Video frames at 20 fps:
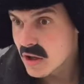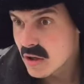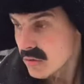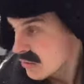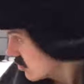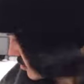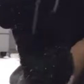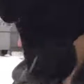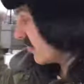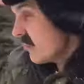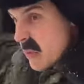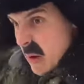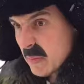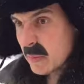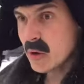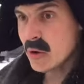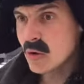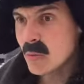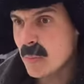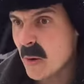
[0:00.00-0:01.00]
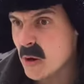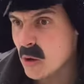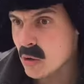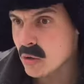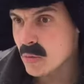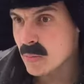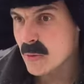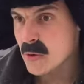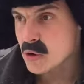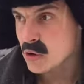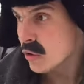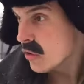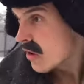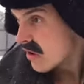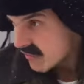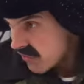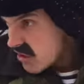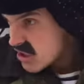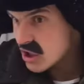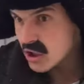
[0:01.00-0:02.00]
даю. Ты в мамкину породу пошел.
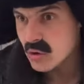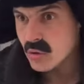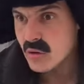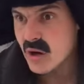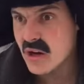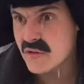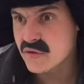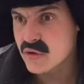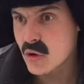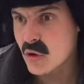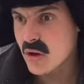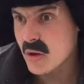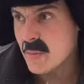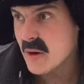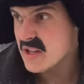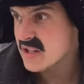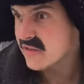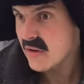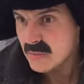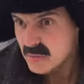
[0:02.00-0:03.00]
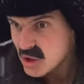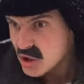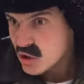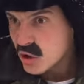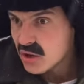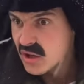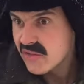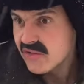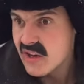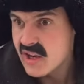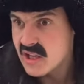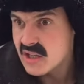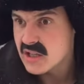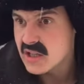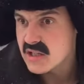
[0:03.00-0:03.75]
В ваших руках все ломается, вам ничего доверить